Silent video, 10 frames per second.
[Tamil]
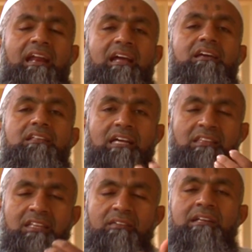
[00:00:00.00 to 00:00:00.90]
எனக்கு
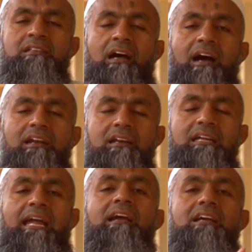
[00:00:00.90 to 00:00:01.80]
தந்தவன் தான்
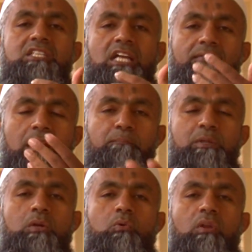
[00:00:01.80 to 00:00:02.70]
எனக்கு
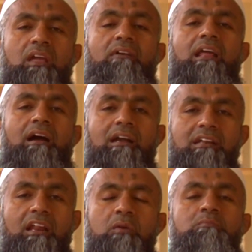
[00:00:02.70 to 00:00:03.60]
செலவழிப்பதற்குரிய
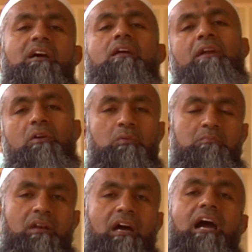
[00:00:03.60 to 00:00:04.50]
வழிகாட்டலையும் தர வேண்டும்
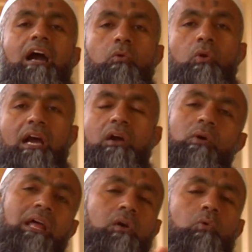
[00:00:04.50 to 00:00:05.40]
லா ஹவுல
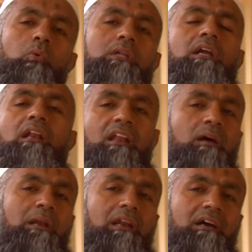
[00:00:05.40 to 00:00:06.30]
வலா கூவத்த
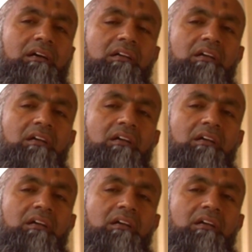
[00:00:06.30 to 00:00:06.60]
இல்லாவில்லா